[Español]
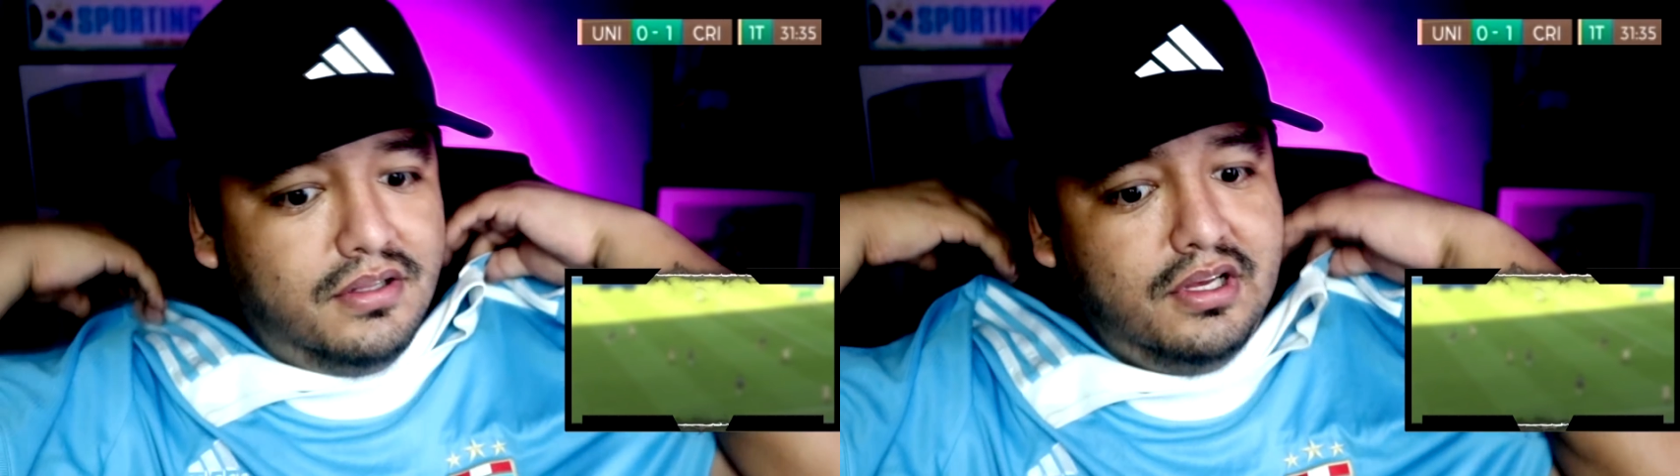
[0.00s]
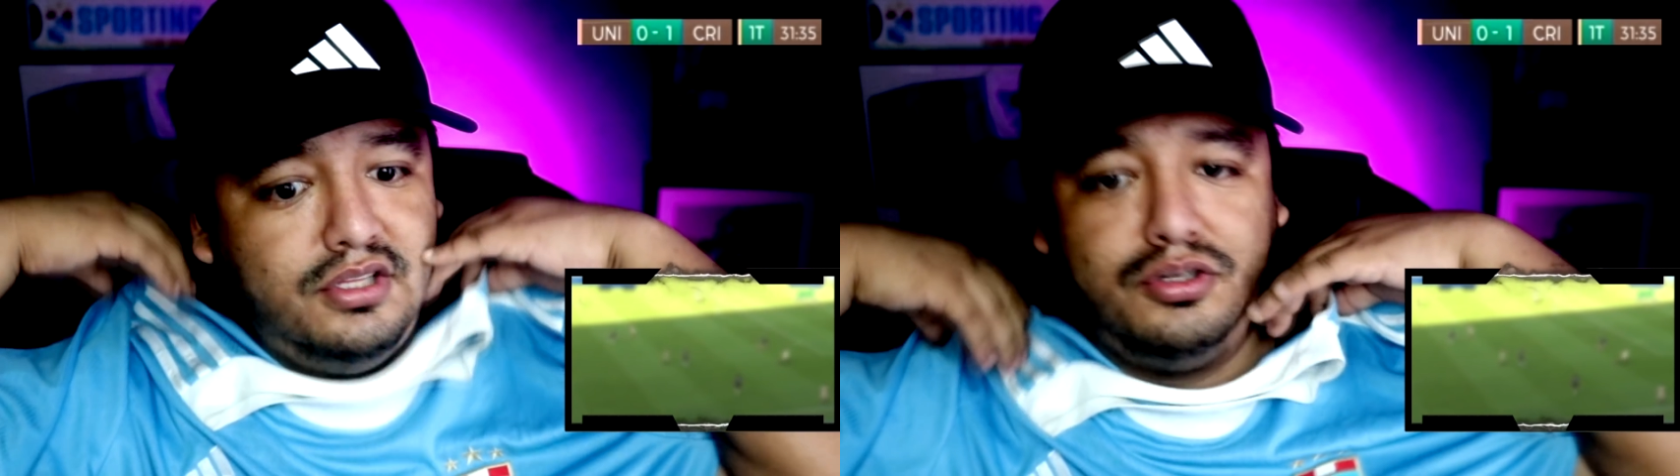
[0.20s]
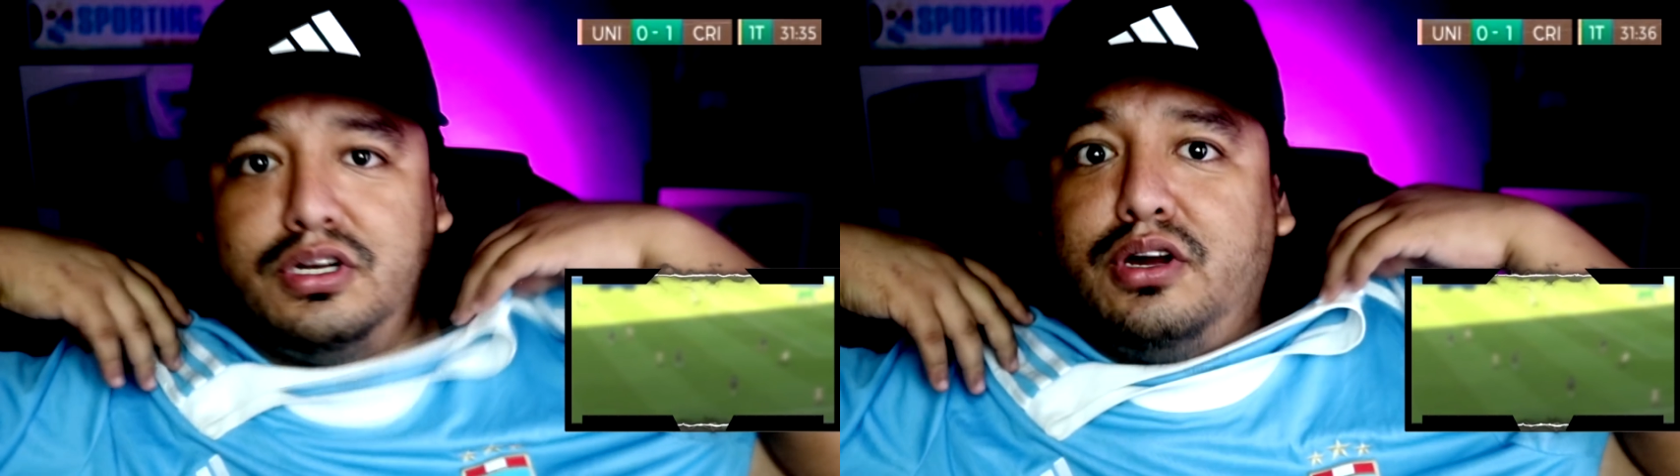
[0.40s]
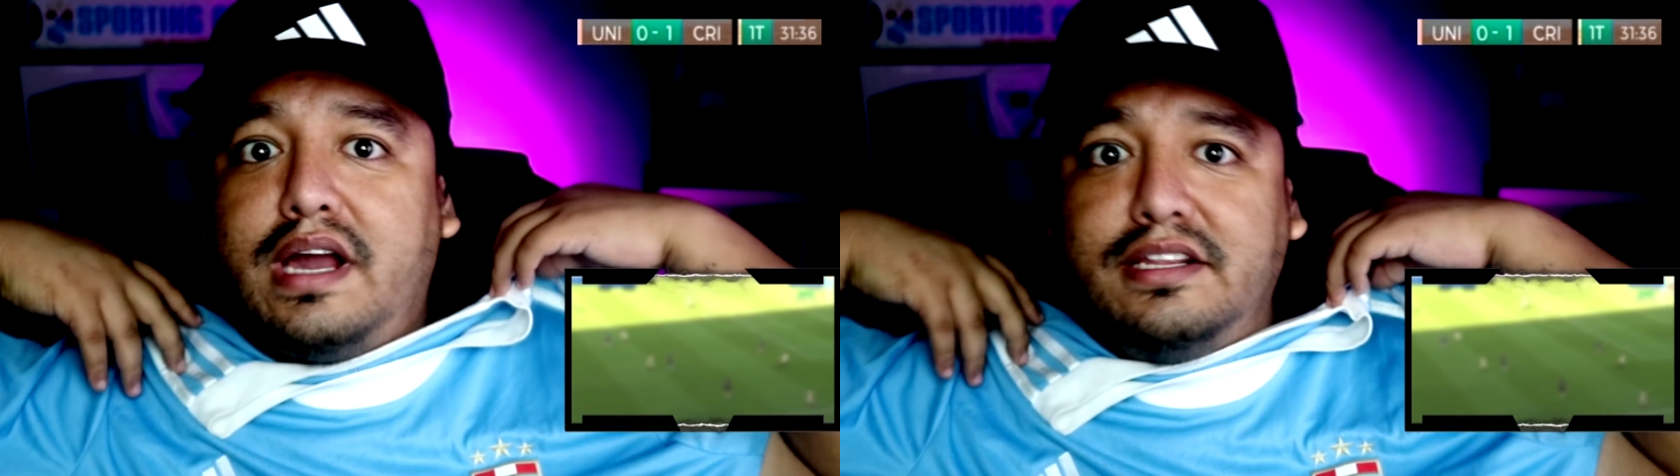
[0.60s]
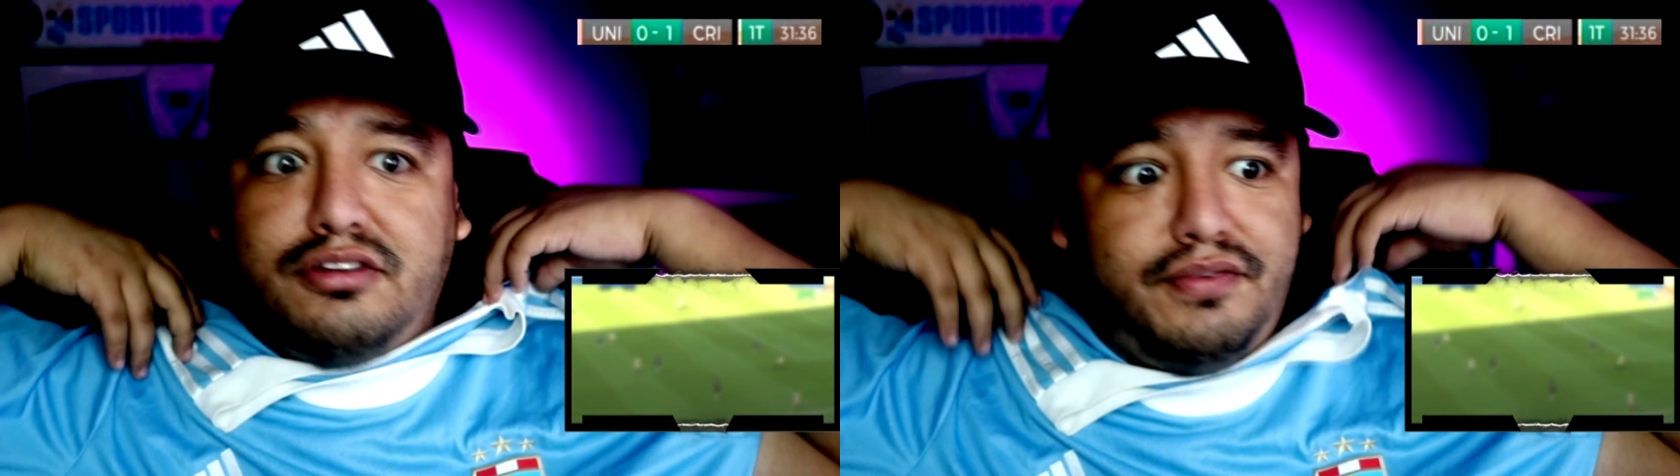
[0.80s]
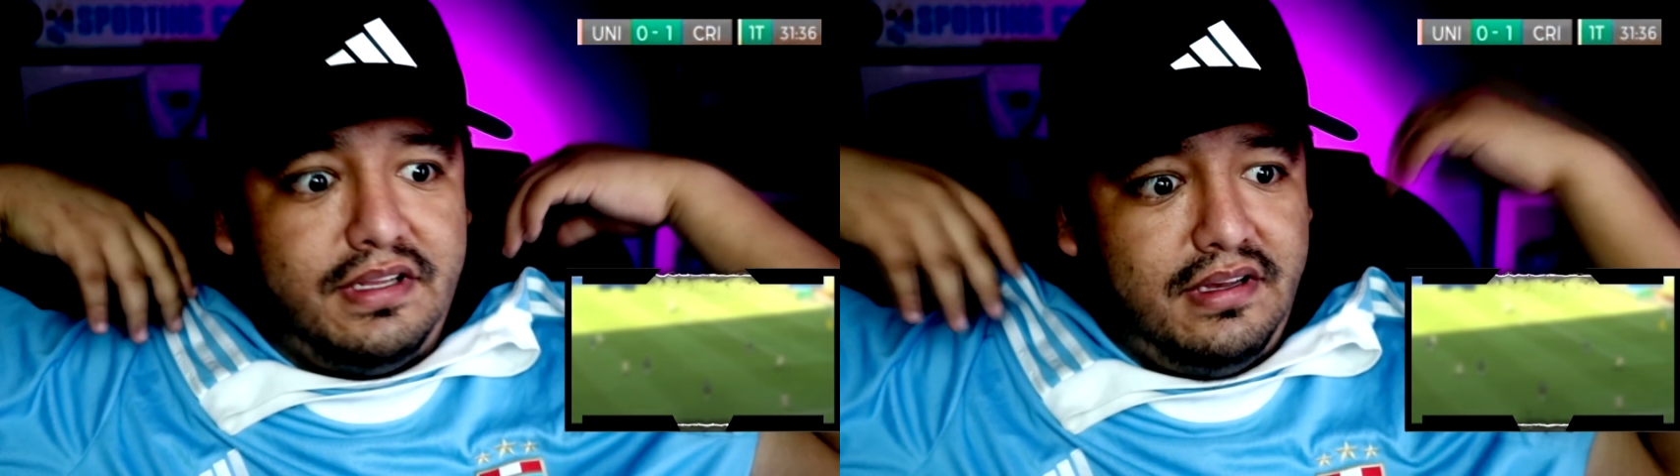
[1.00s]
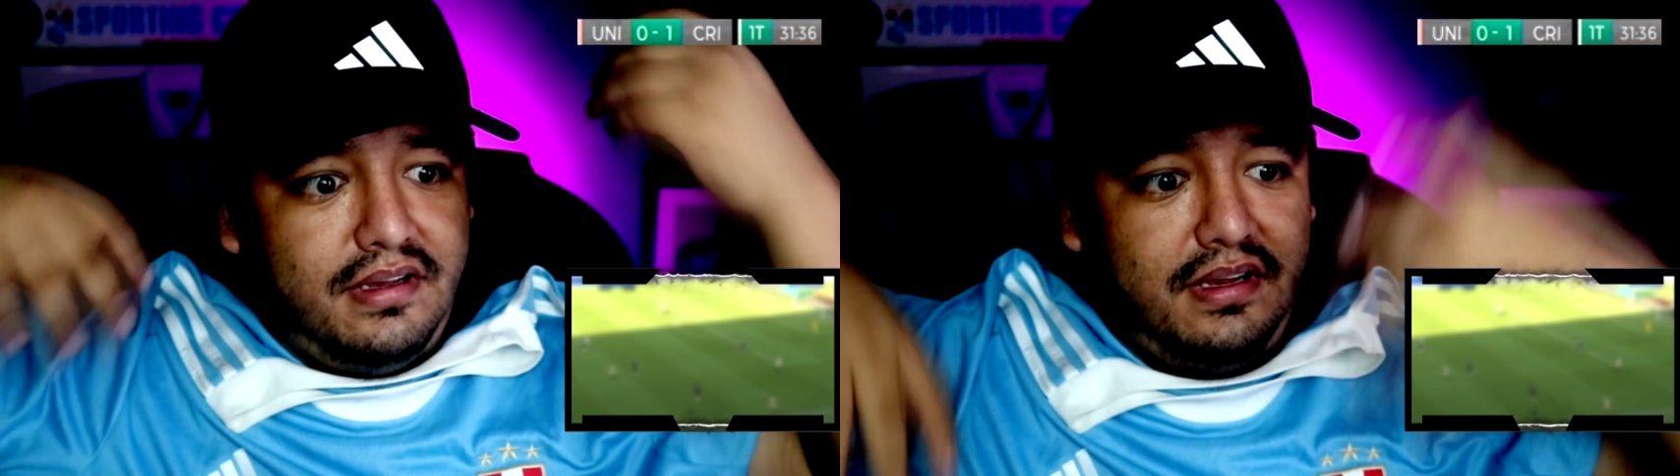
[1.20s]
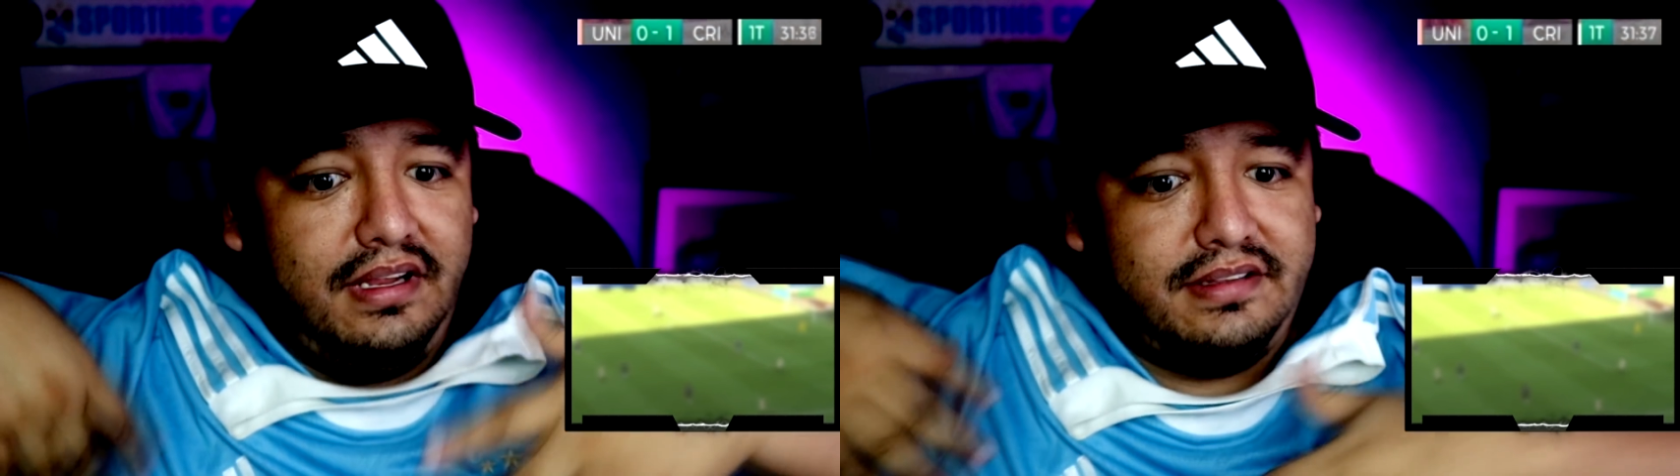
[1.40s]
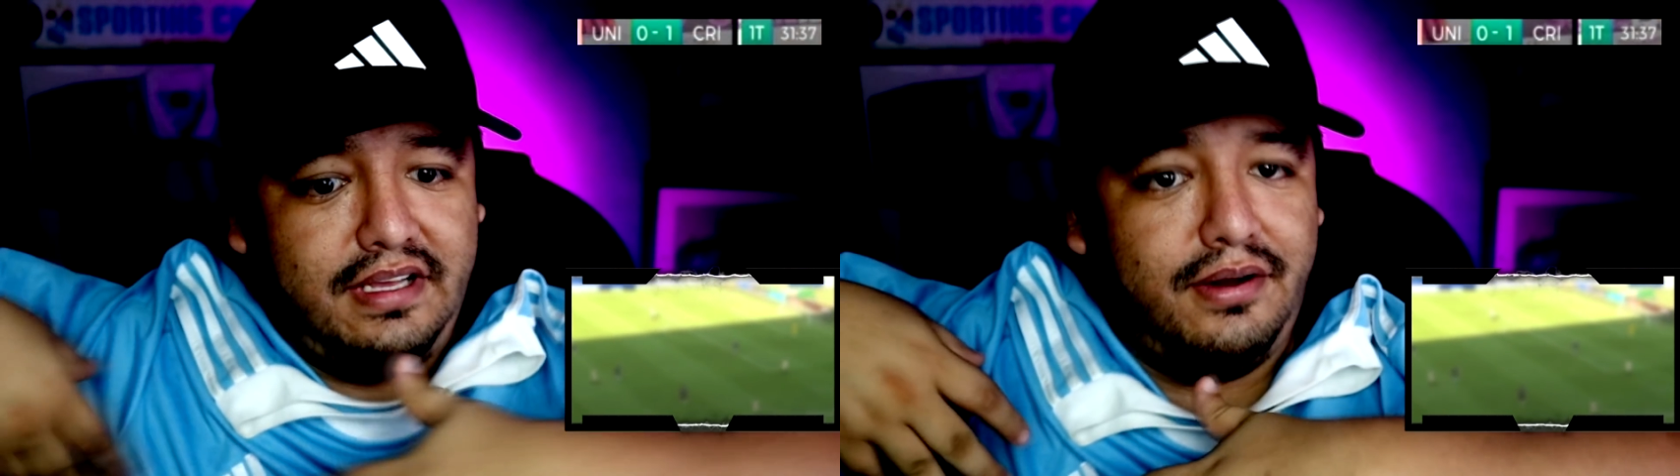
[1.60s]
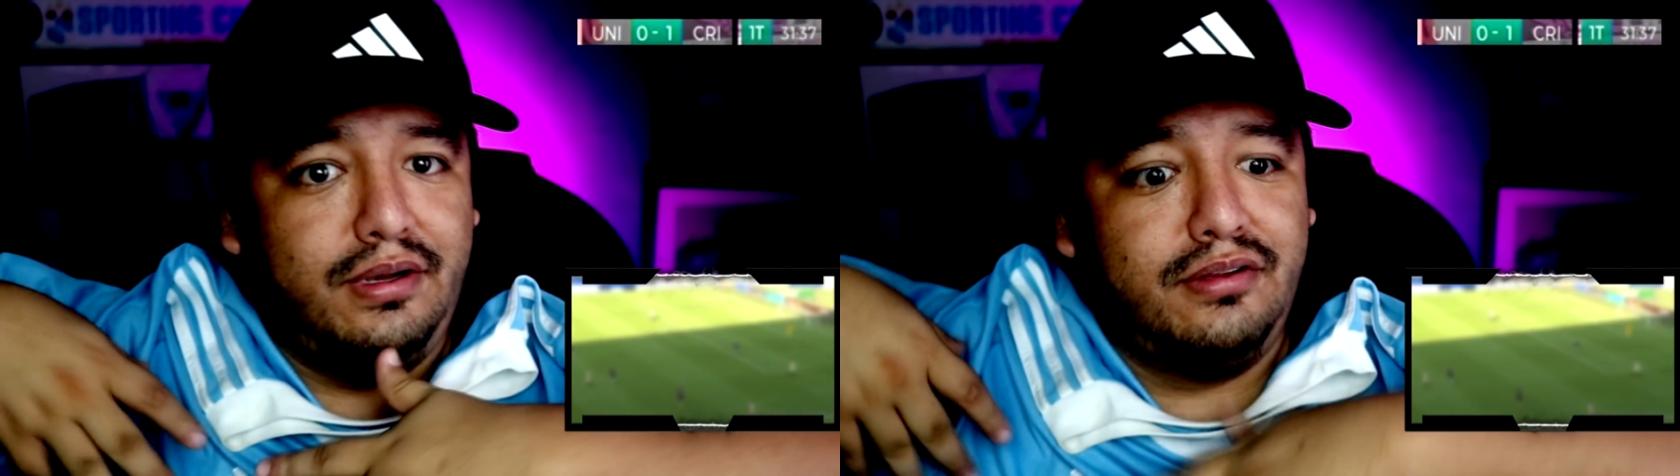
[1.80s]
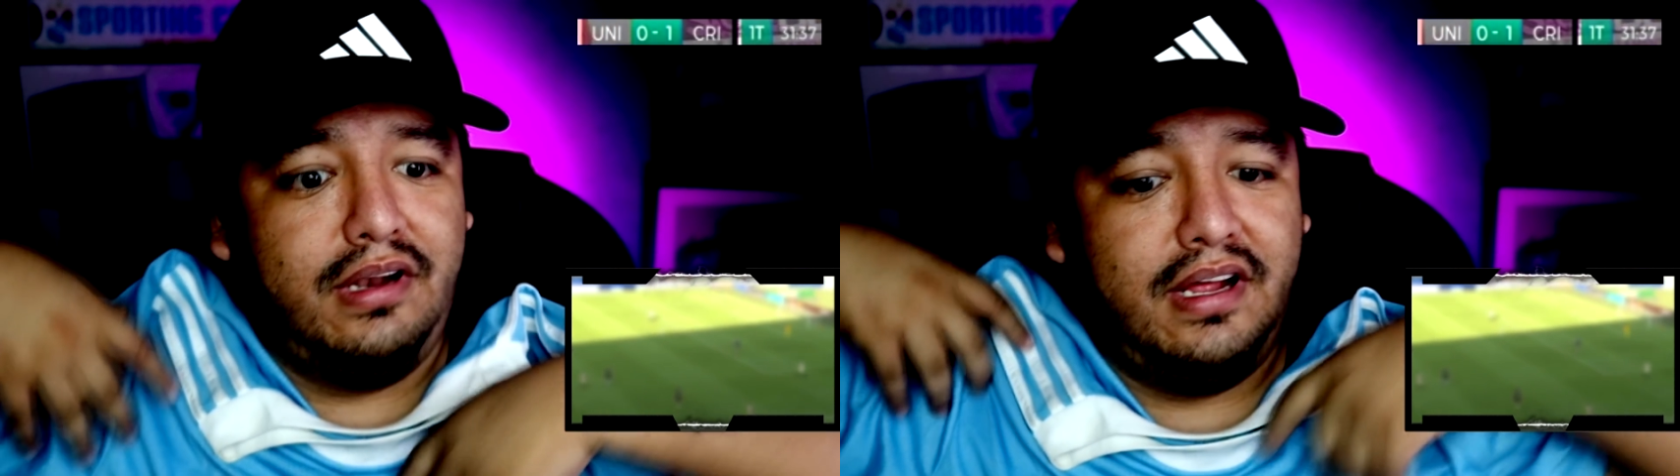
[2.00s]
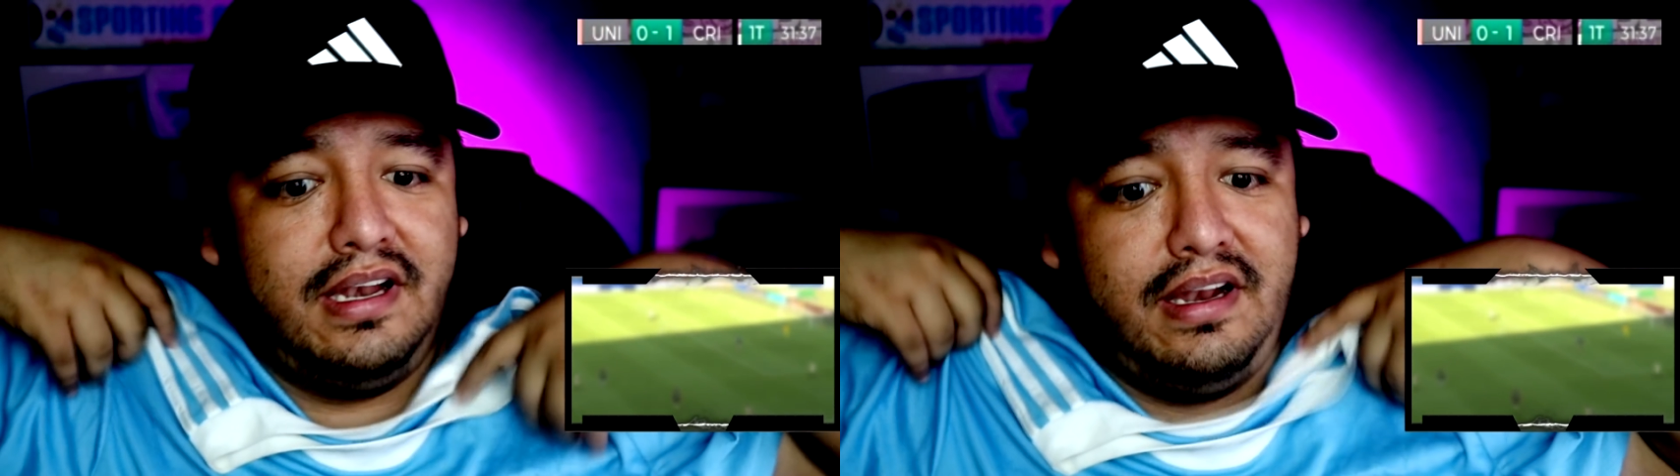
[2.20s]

No creo que Christopher le esté abriendo las,